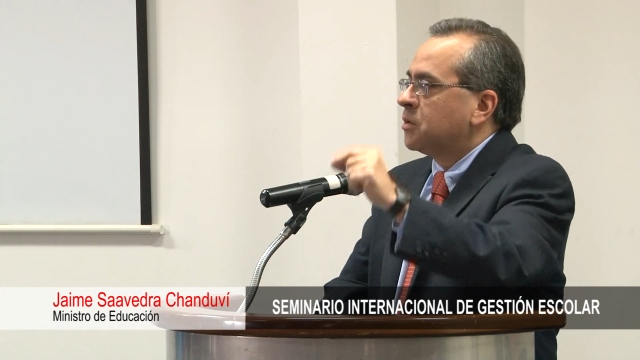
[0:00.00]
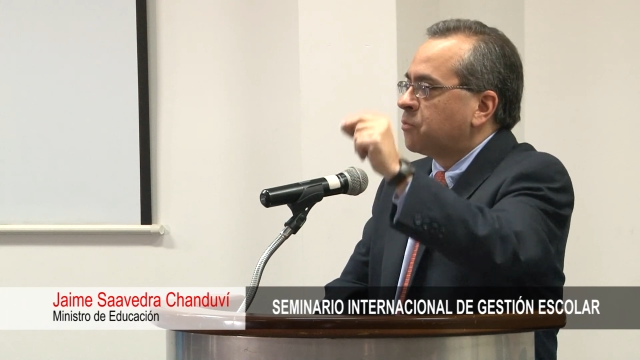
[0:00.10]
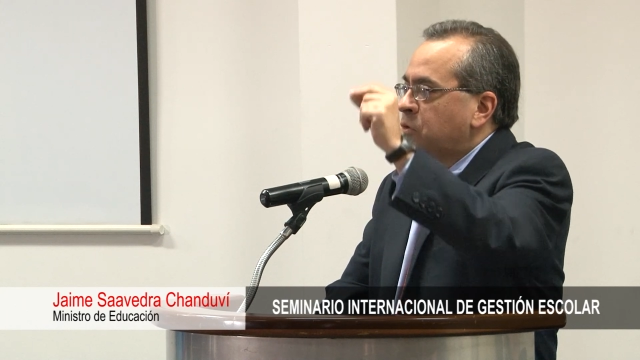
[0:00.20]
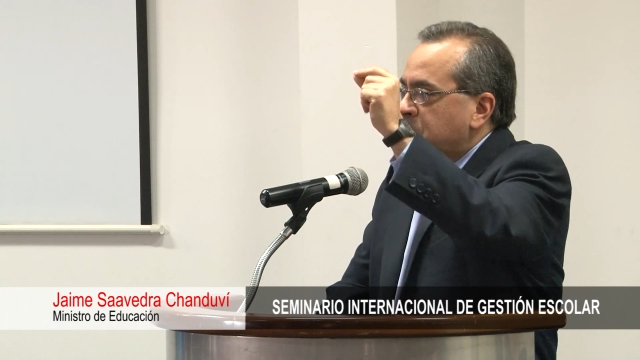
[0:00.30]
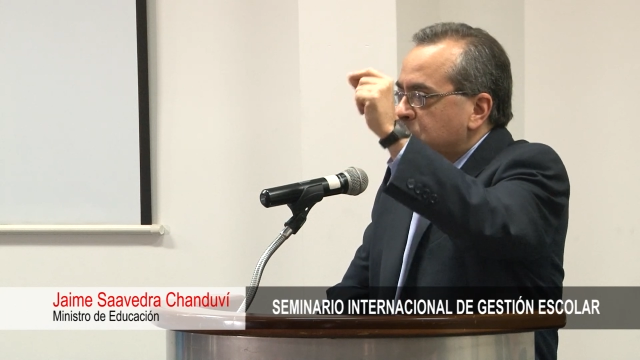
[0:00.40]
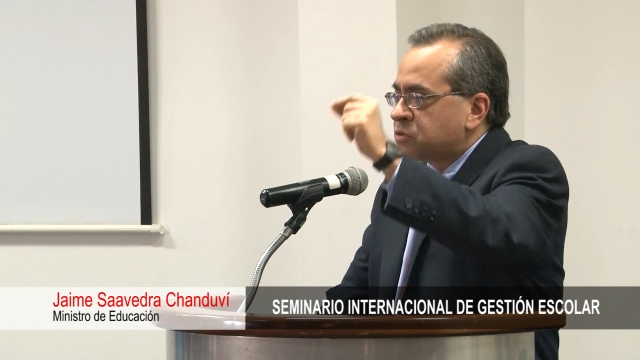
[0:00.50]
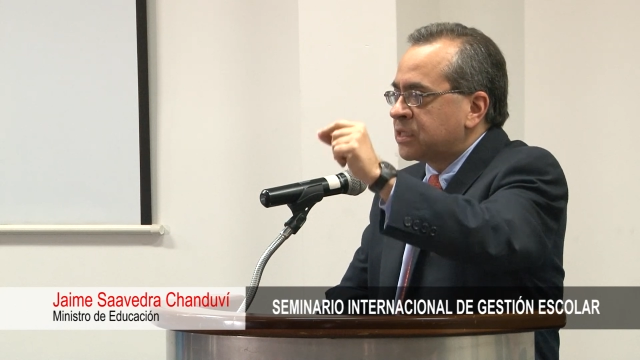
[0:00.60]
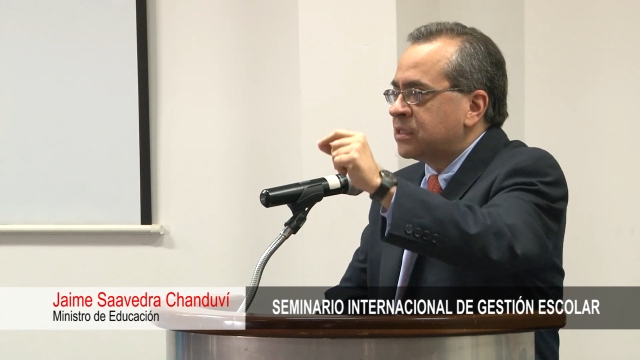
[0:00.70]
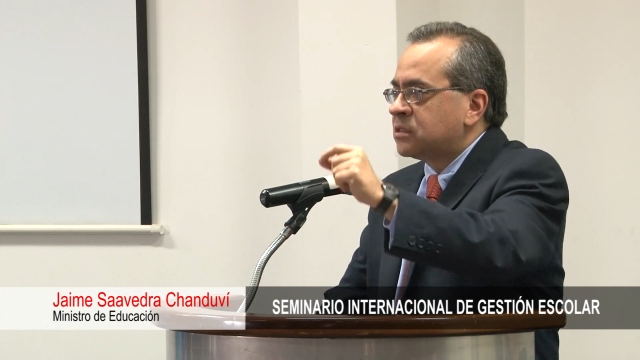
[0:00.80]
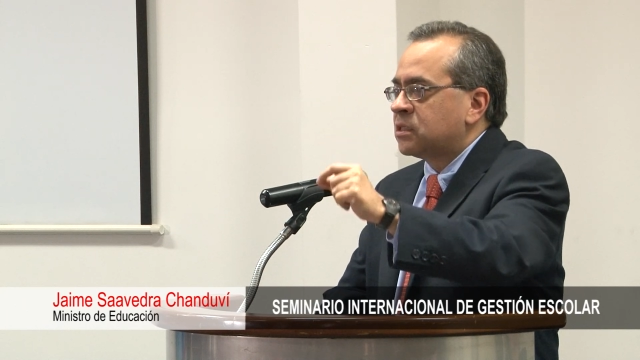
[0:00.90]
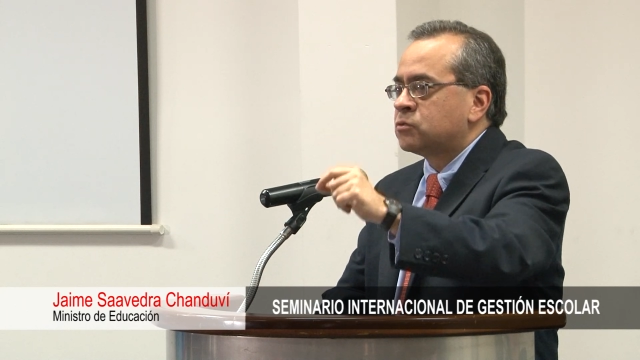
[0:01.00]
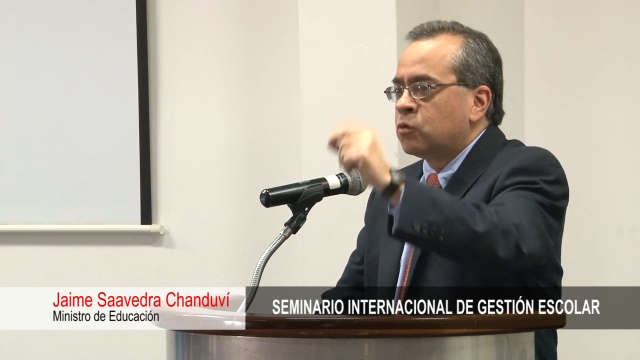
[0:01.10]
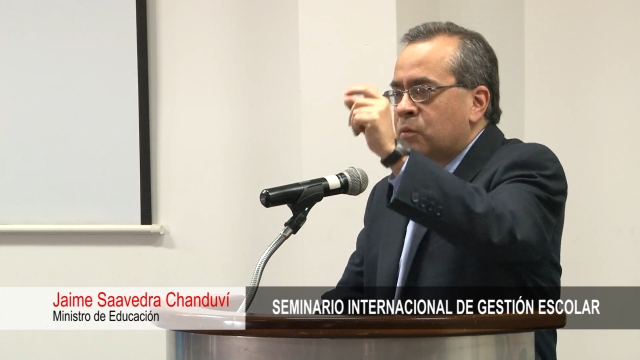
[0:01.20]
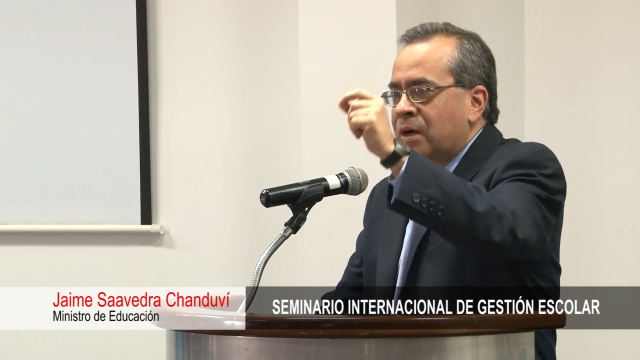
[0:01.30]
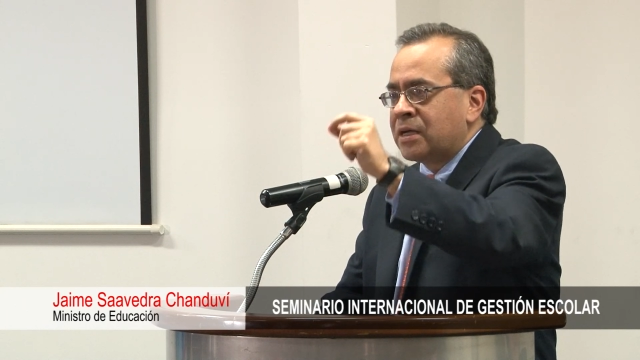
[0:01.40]
polidocentes
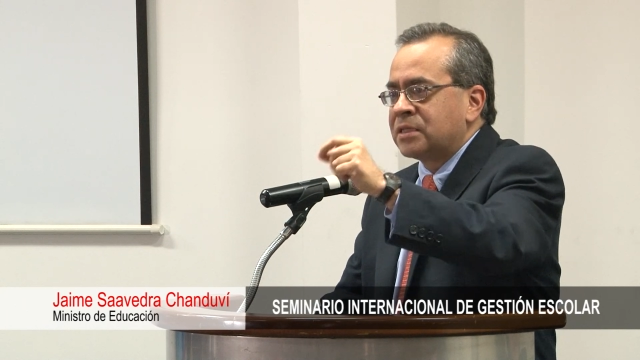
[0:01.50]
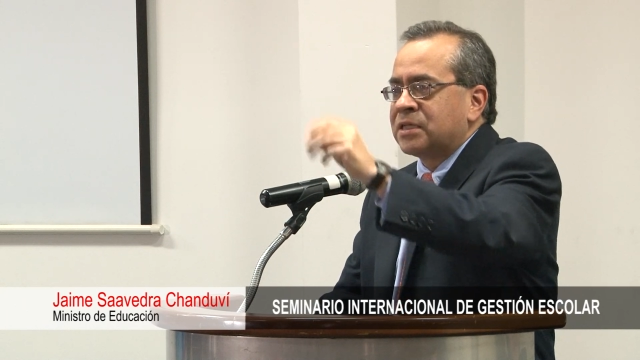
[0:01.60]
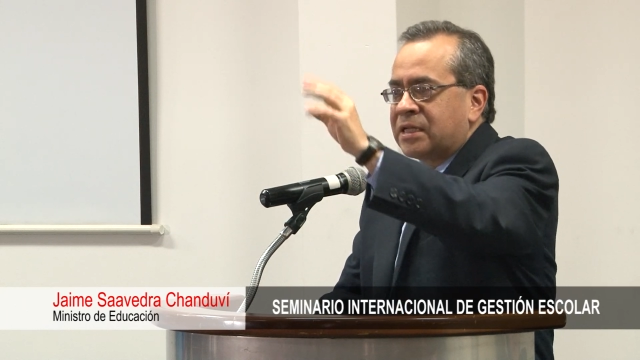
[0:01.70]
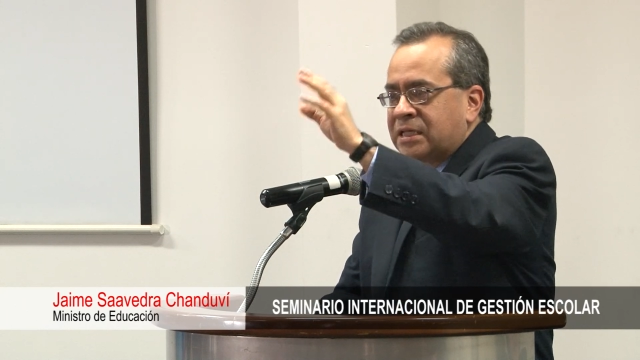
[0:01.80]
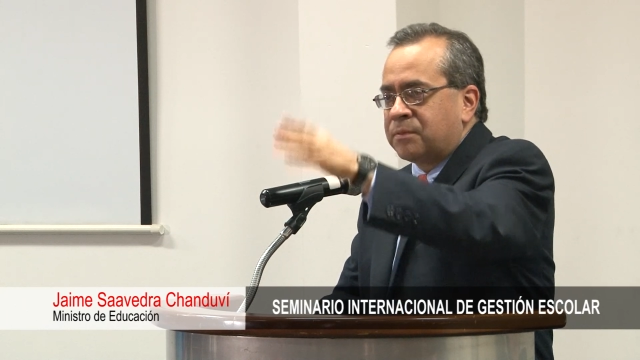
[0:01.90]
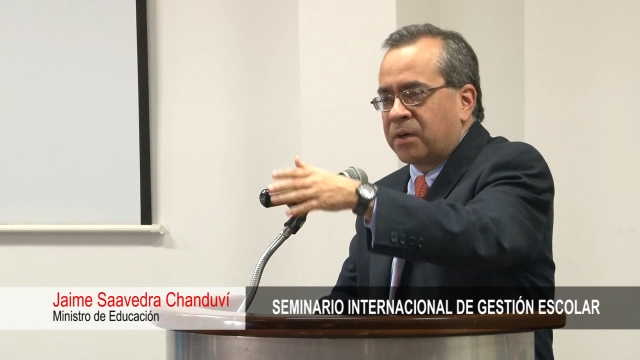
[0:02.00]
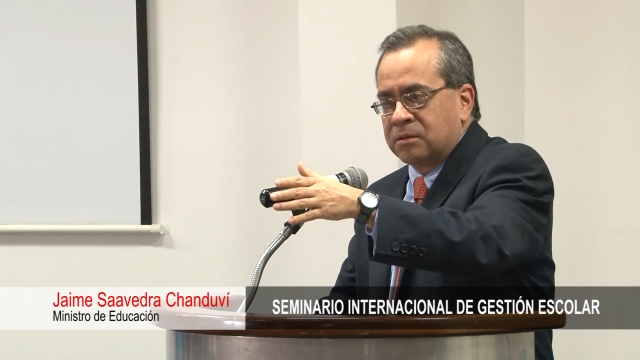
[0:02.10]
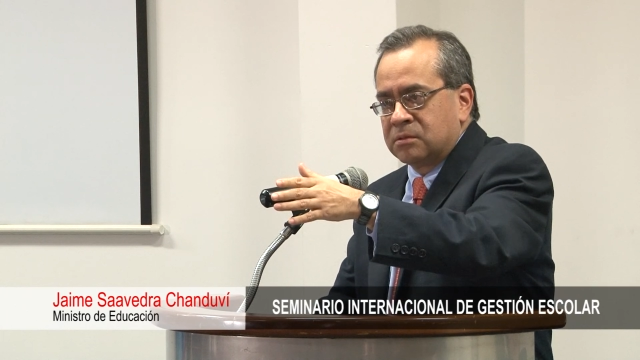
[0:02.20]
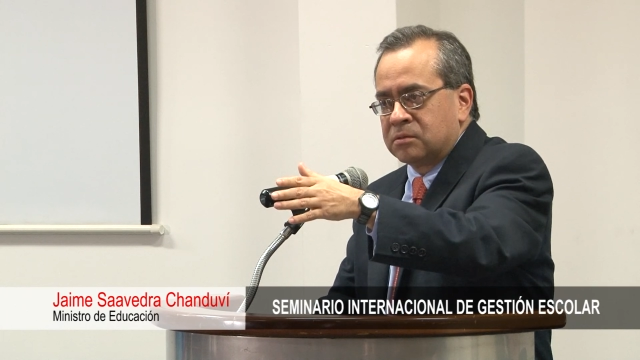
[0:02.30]
urbanas de Arequipa.